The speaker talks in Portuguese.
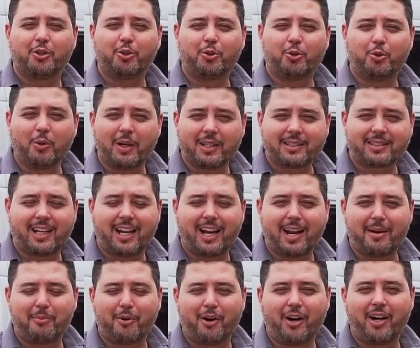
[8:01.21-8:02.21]
duas
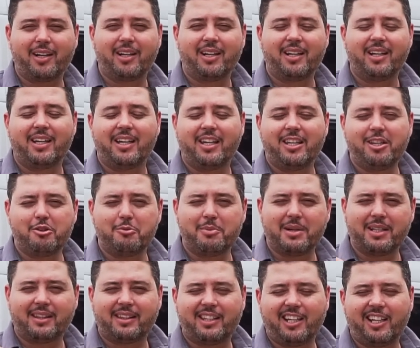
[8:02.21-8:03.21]
claraboias e
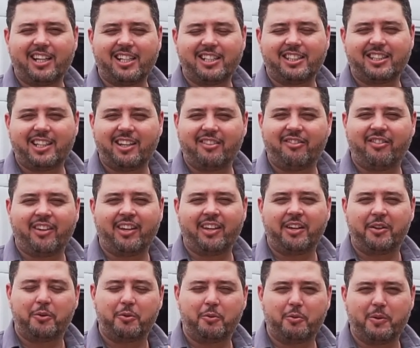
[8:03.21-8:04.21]
uma antena de TV
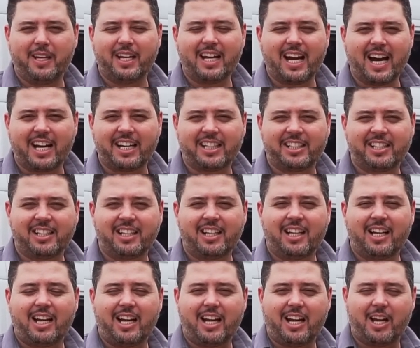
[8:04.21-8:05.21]
WinGuard.
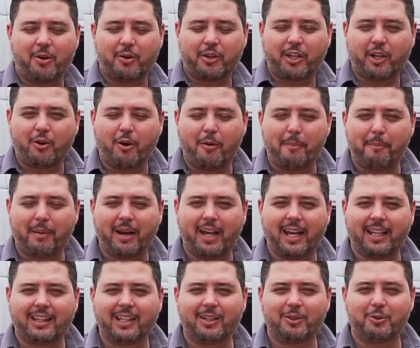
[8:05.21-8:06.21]
É o que
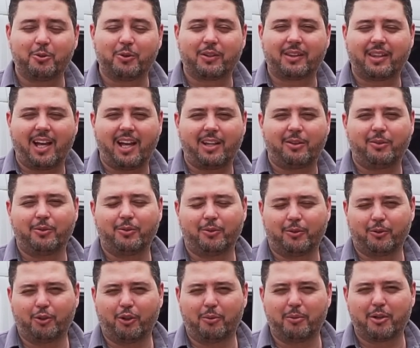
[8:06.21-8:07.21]
completa o teto do